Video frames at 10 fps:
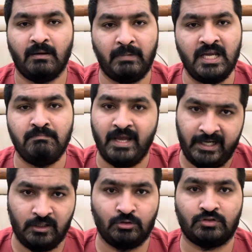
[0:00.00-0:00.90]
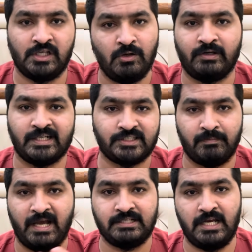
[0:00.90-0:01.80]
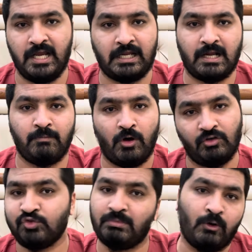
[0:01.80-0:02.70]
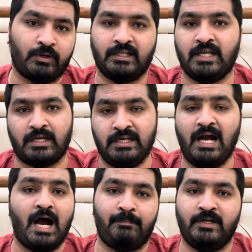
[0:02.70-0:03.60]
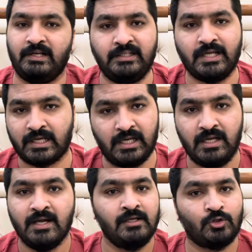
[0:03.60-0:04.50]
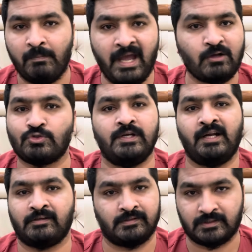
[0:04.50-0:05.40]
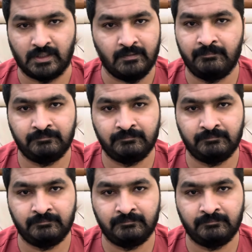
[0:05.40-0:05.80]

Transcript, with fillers: भाई मैंने तो तीनों टेस्ट मैच एक एक बॉल सुबह उठ के देखी है आपने नहीं देखी तो मैं कुछ नहीं कर सकता